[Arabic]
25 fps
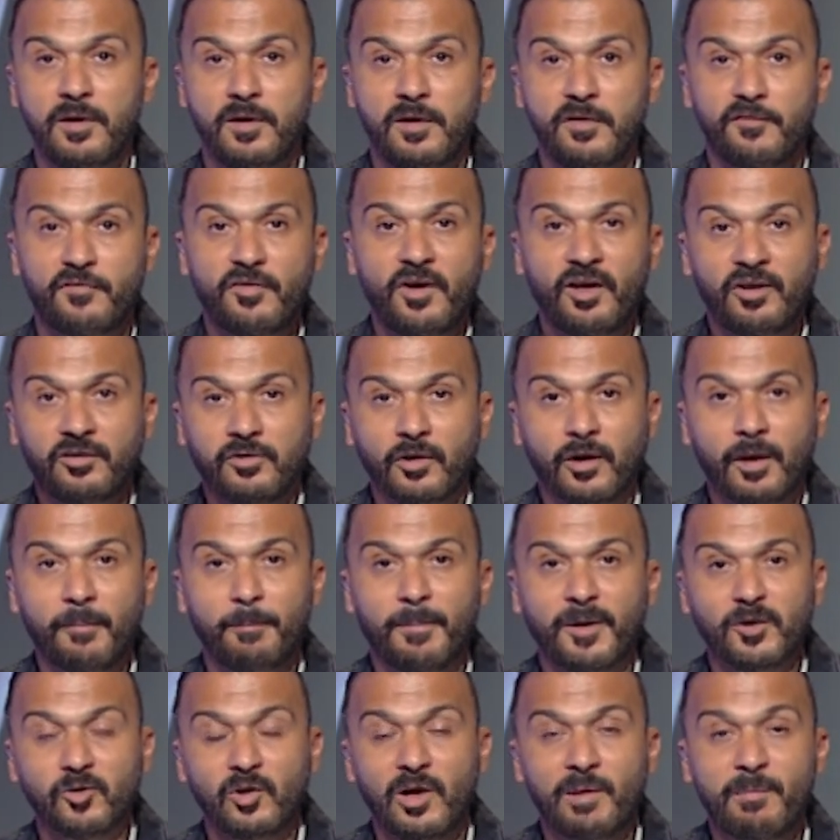في احترام
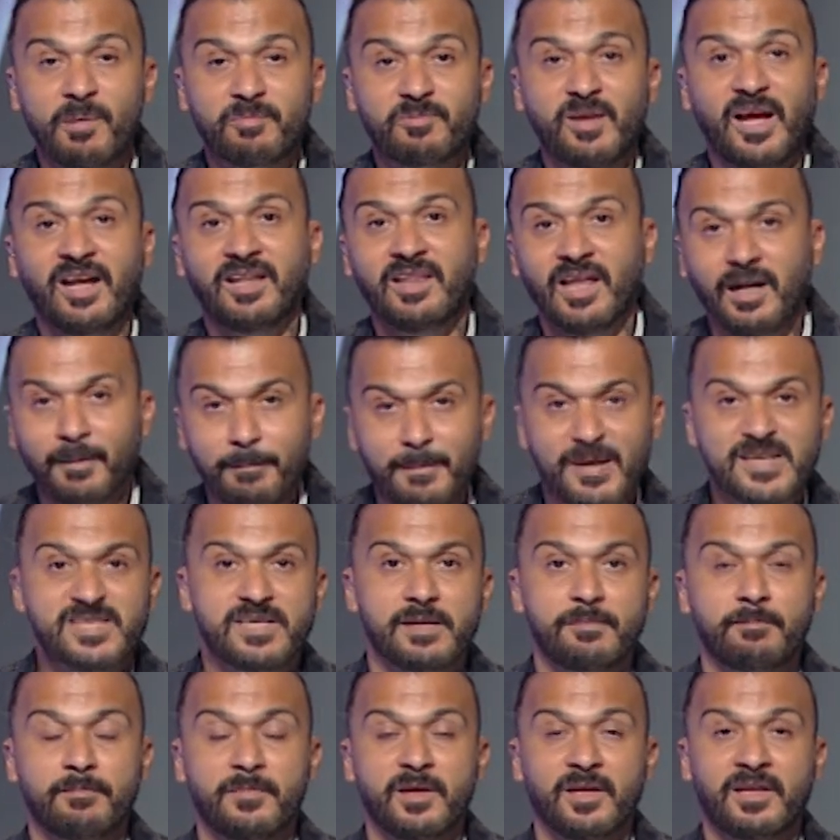برضه لما بتحترم
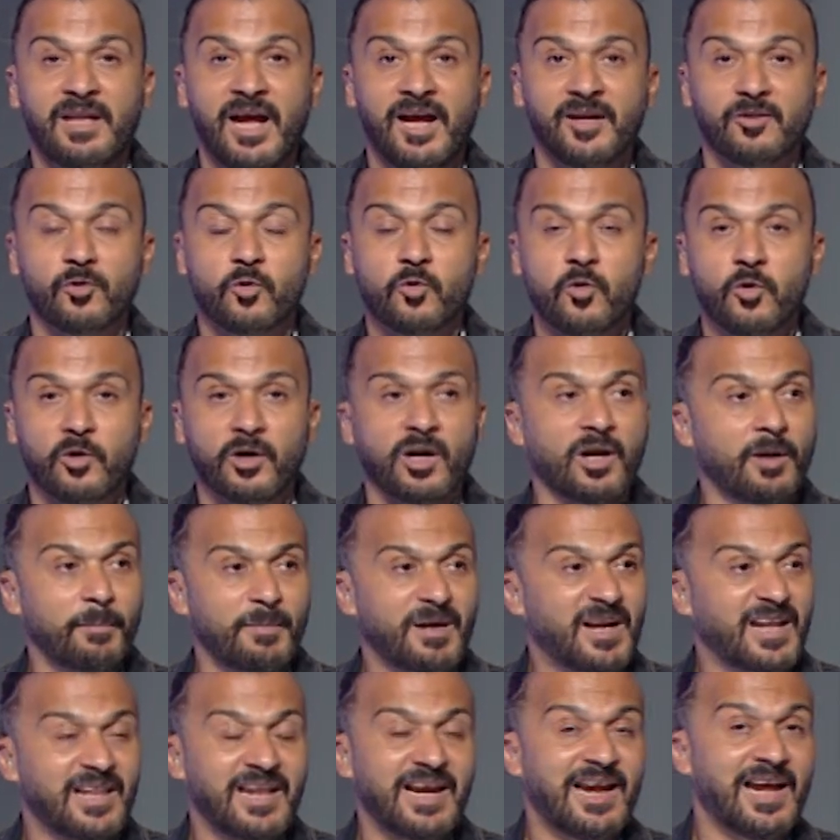مثلا اتحاد الكوره رغم
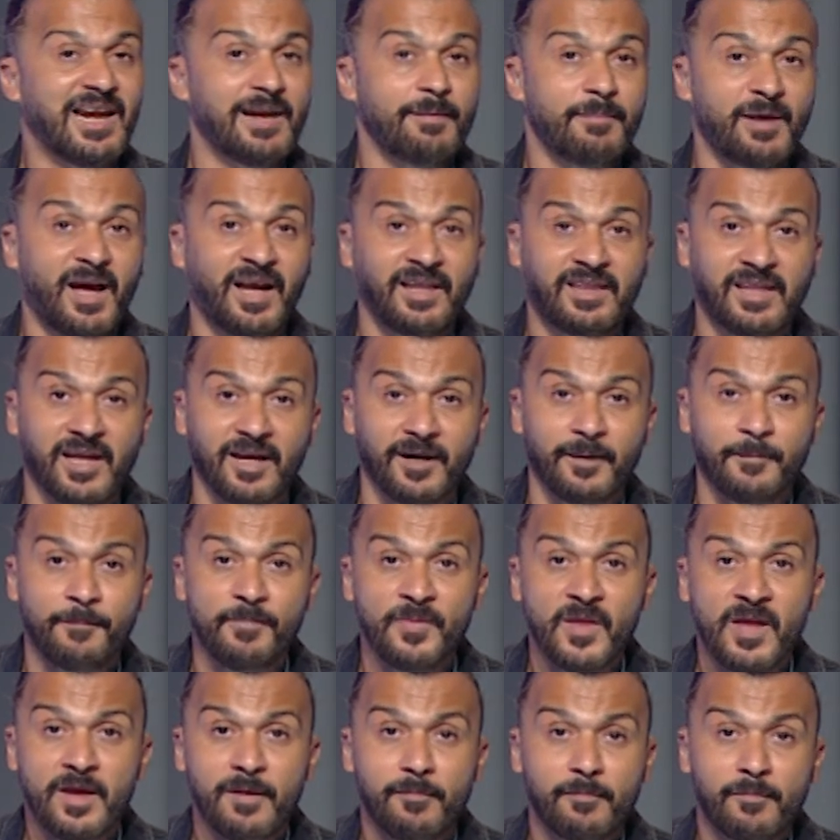النادي الاهلي بيحترم
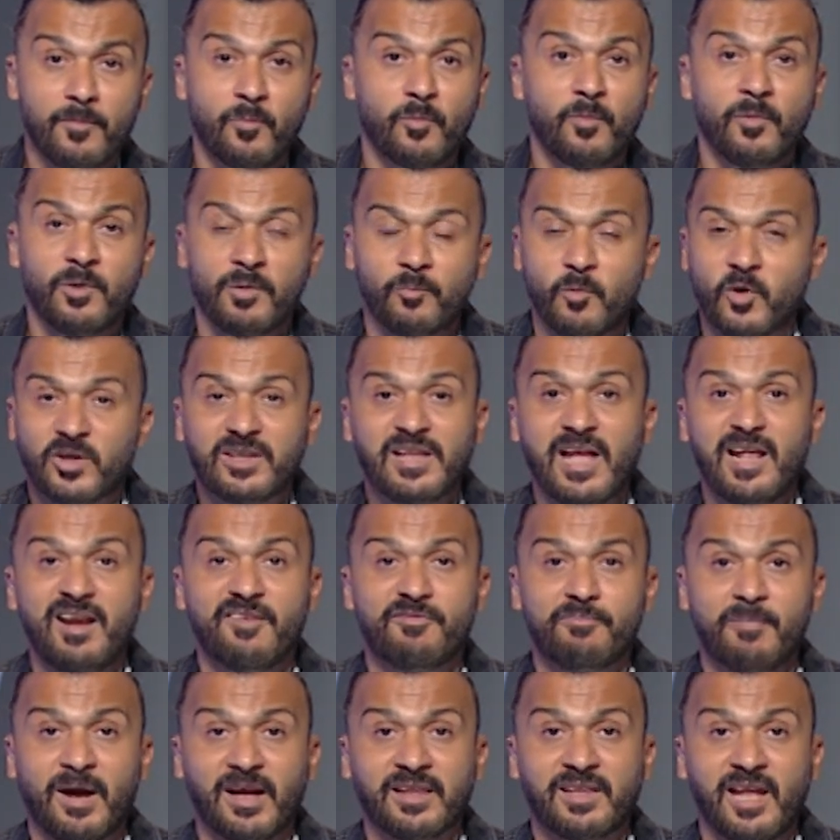
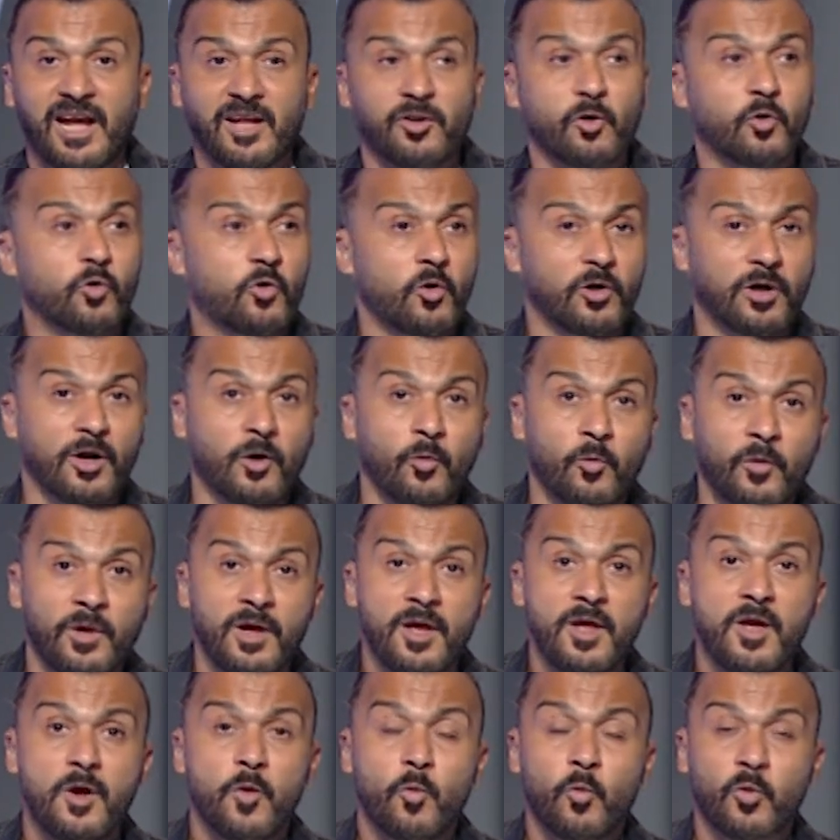مختلف مع اتحاد الكوره
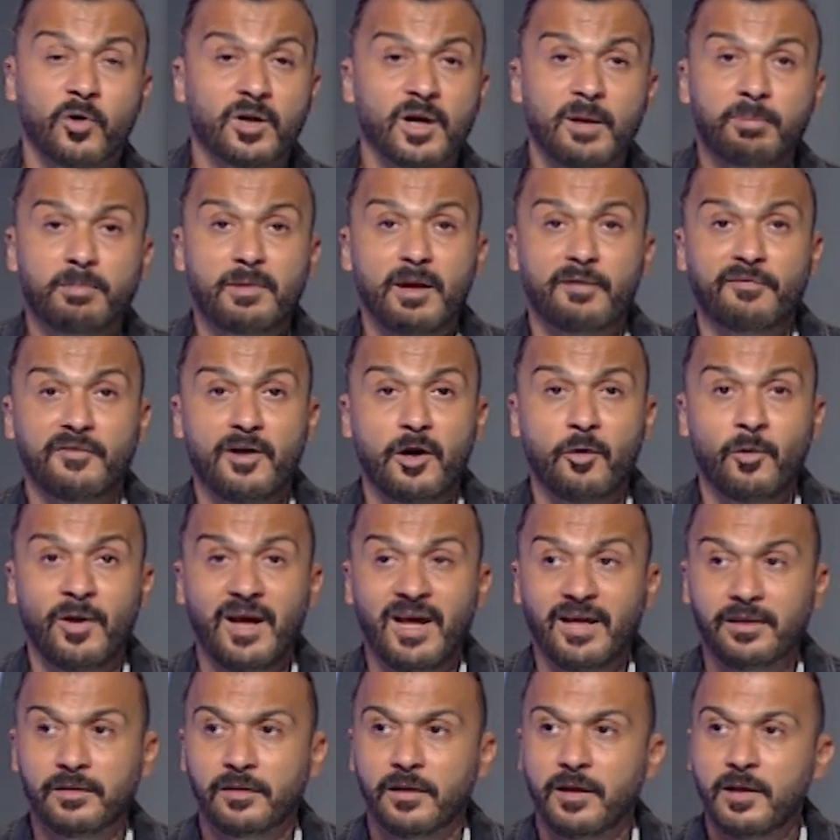والرابطه في
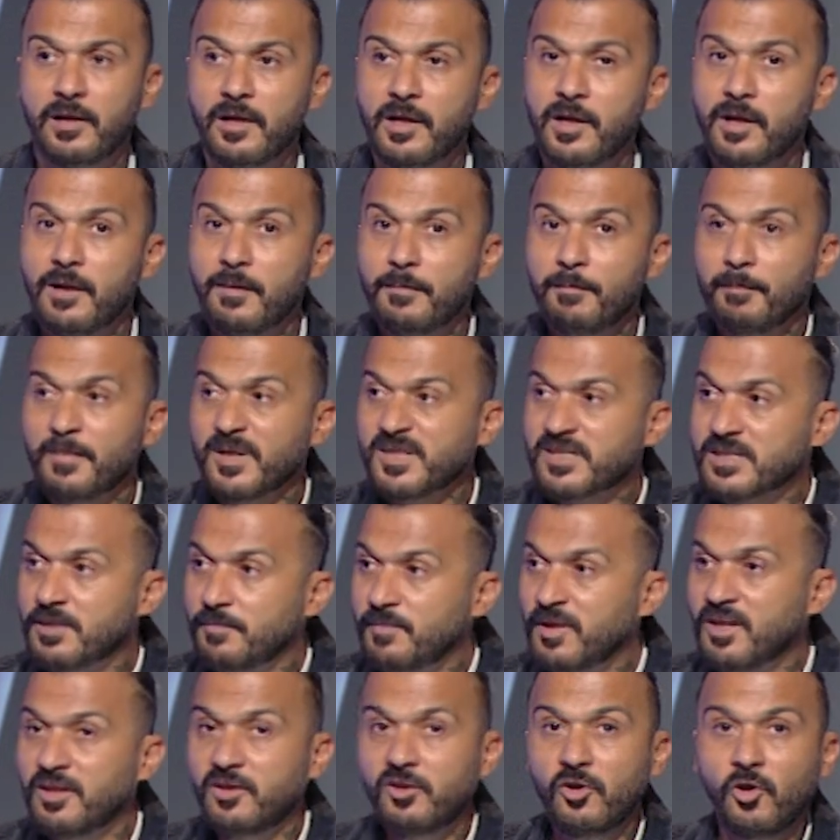اوقات بس
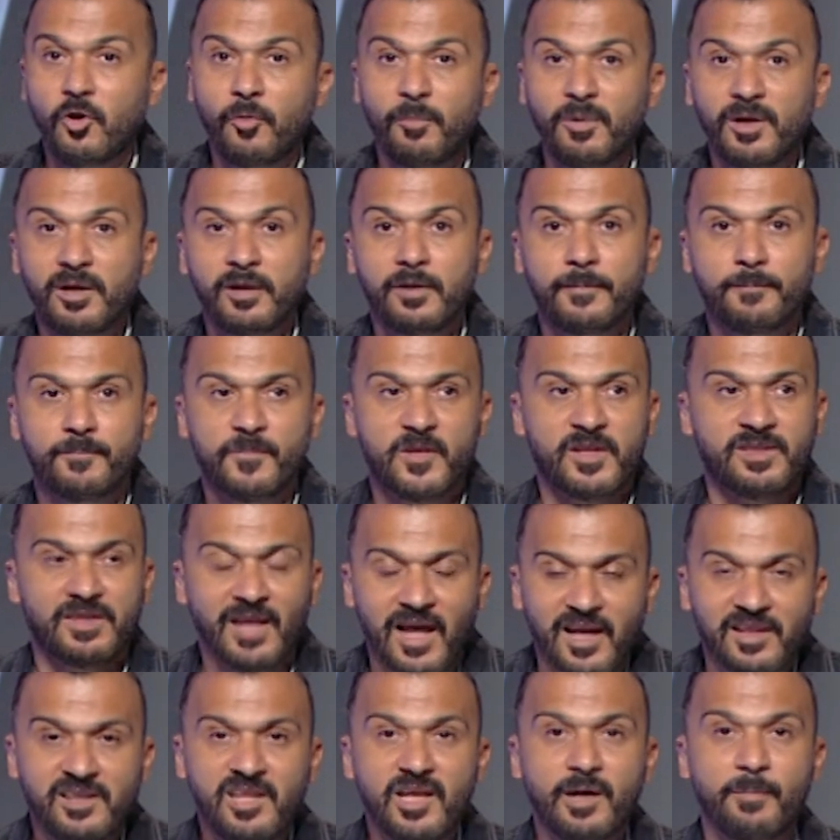بيديهم
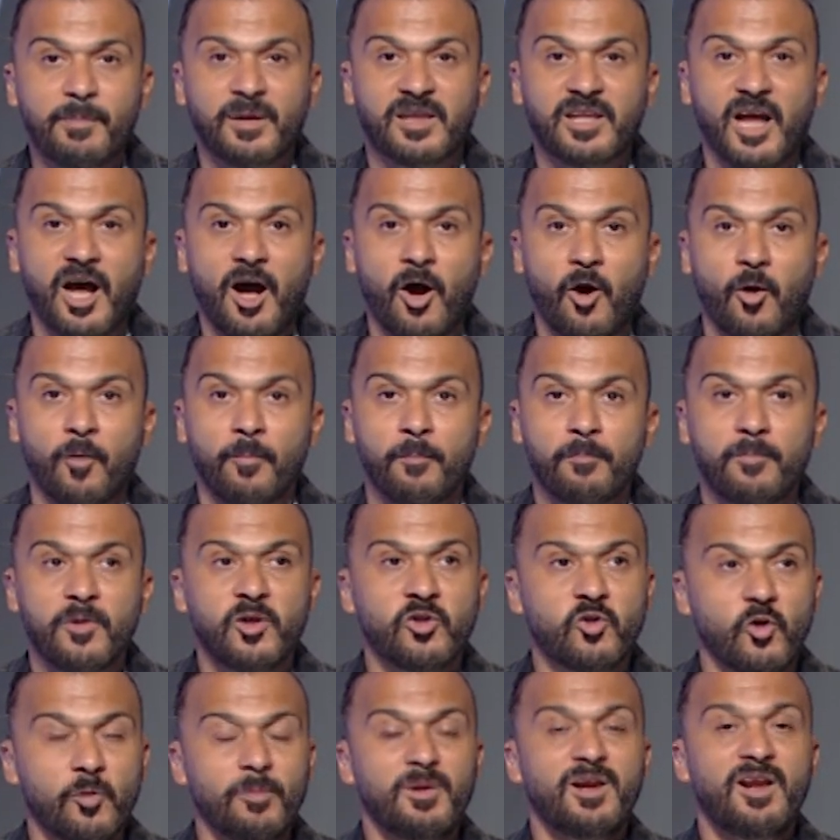التقدير بتاعهم
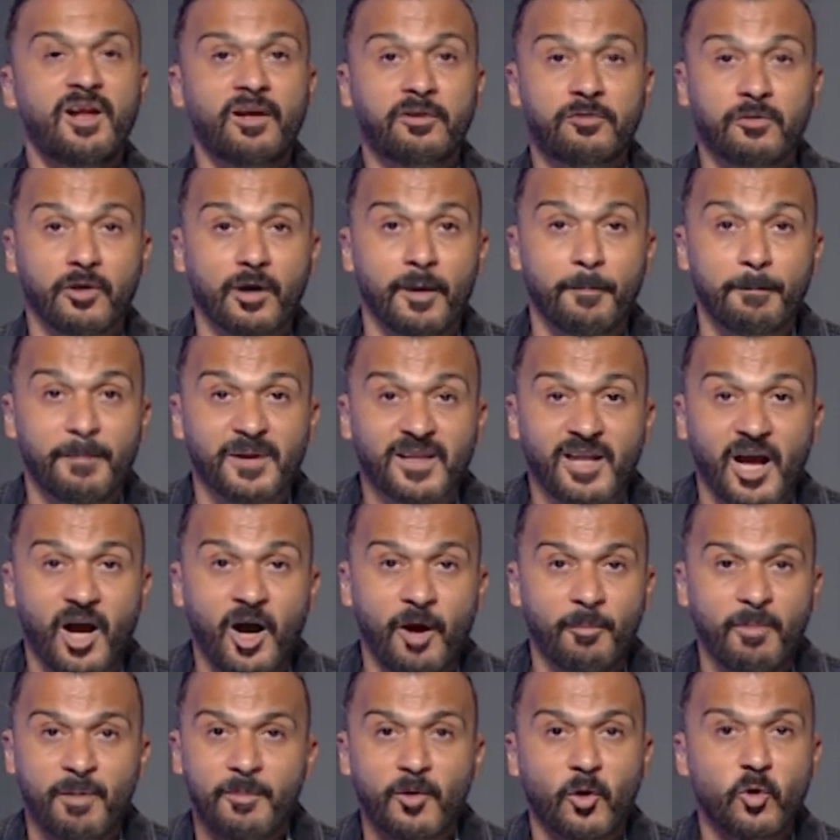بيديهم الاحترام
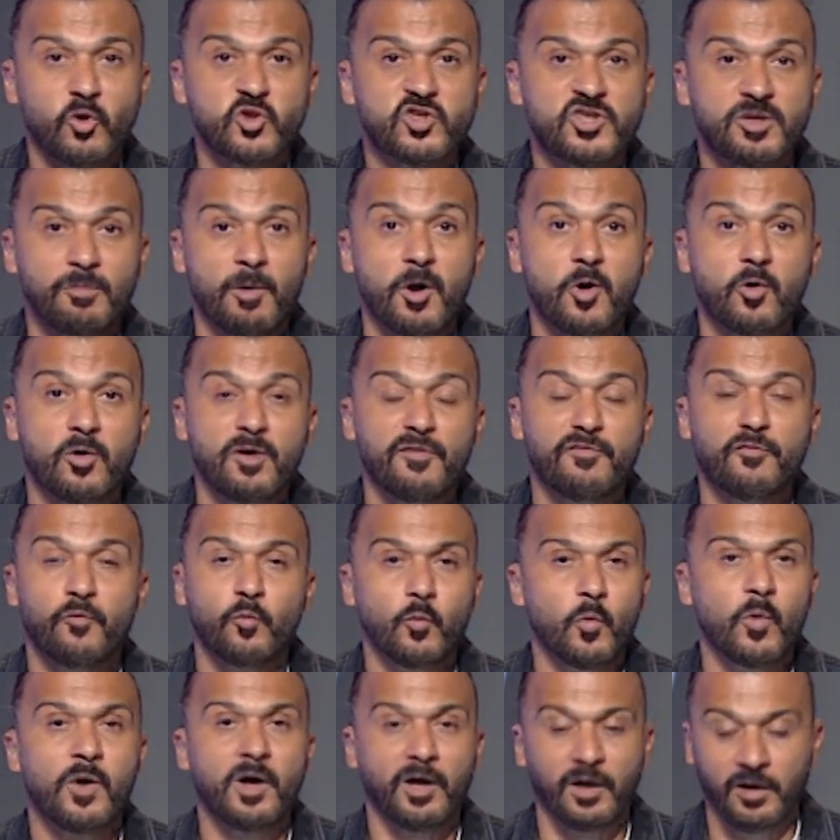بتاعهم ما بياخدش موقف
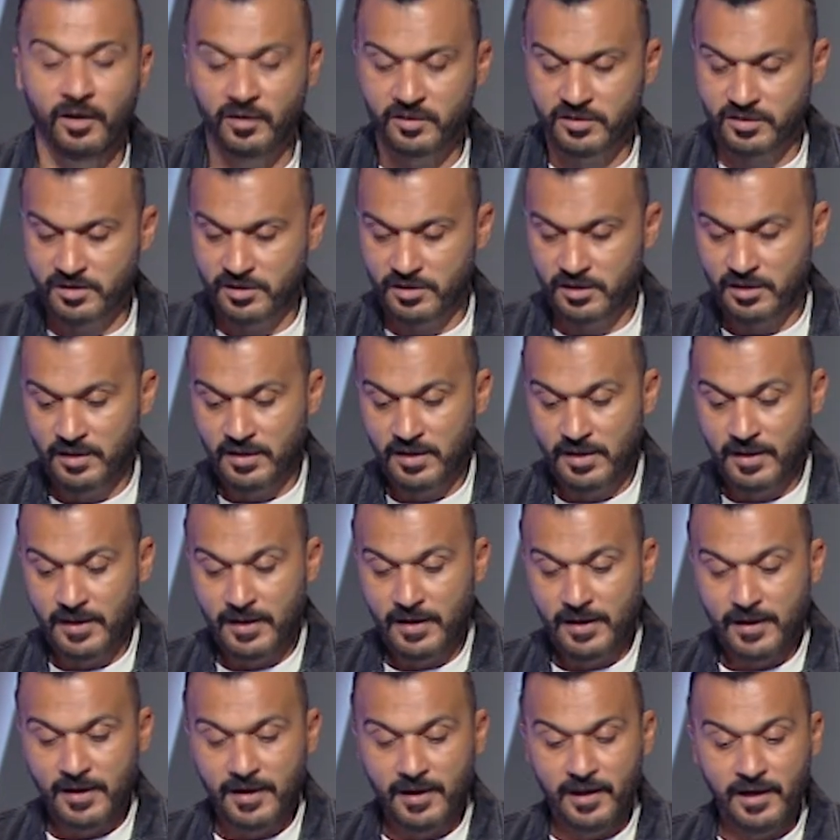وخلاص
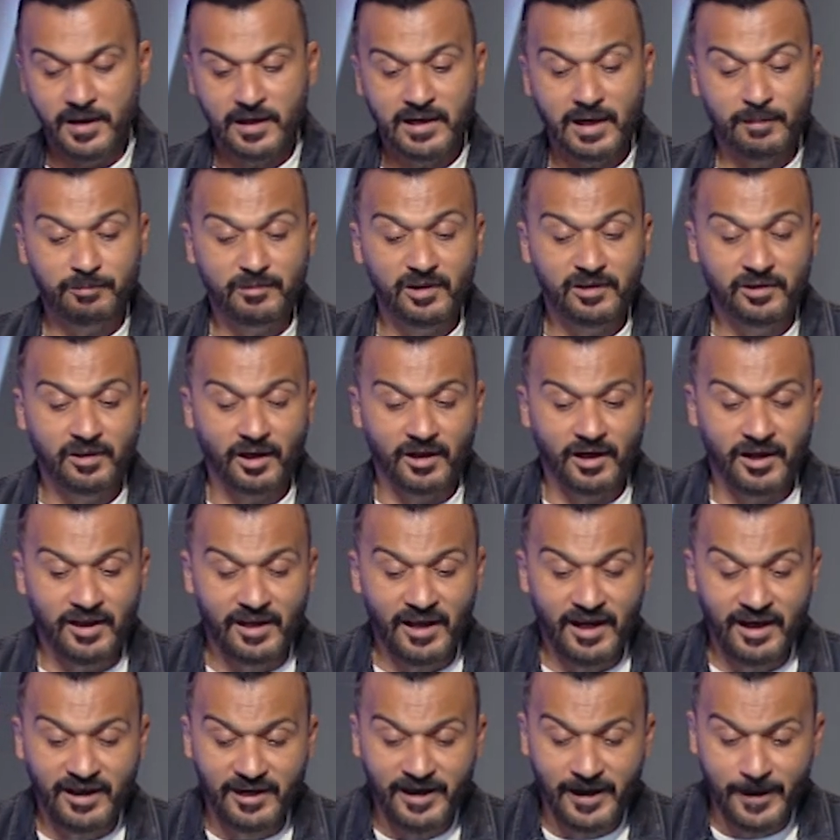آه كابتن طارق
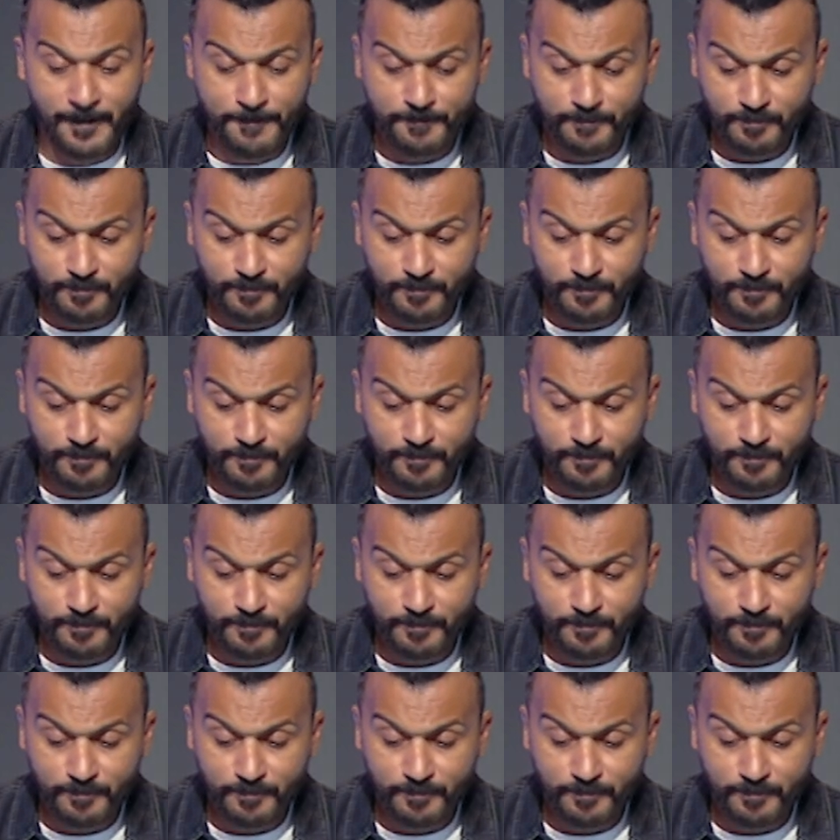يحيى